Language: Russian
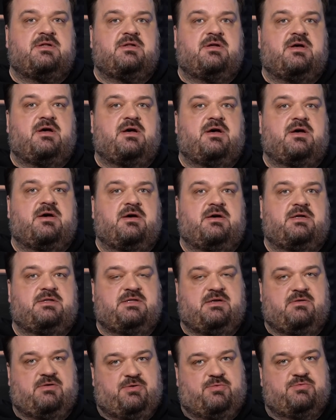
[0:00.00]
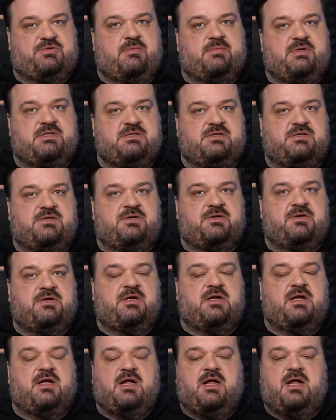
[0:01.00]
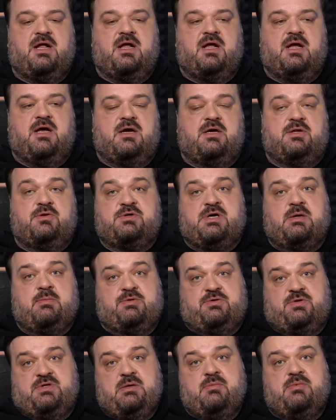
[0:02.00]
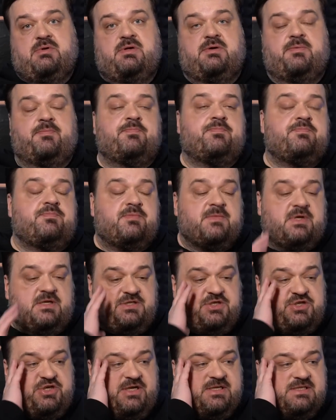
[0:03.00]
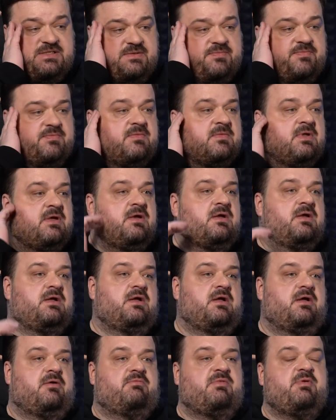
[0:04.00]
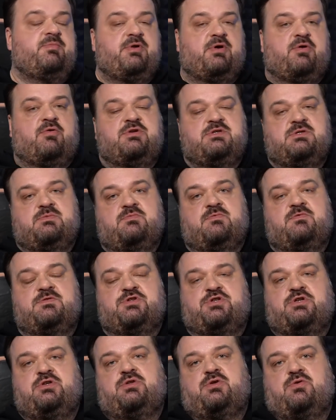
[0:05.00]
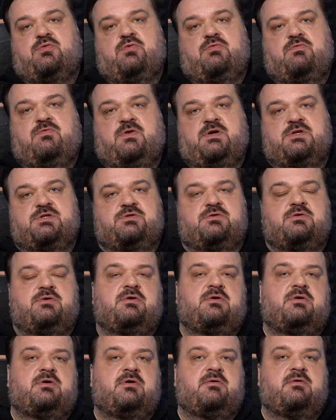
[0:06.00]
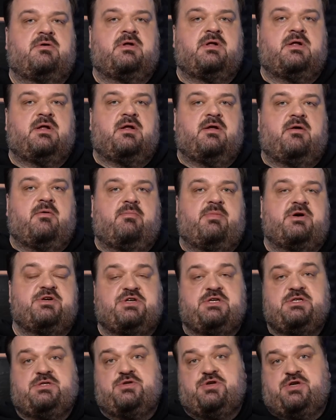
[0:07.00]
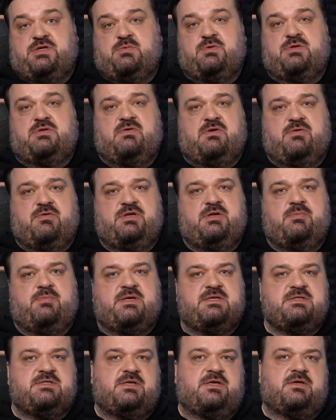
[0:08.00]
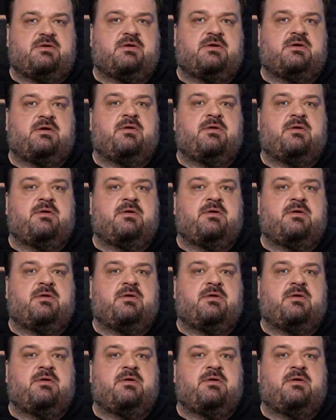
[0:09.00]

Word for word: Э, это довольно утомительно. Но как бы то ни было, сейчас мы переходим в совершенно другую фазу. По счастью, сейчас будут новогодние праздники.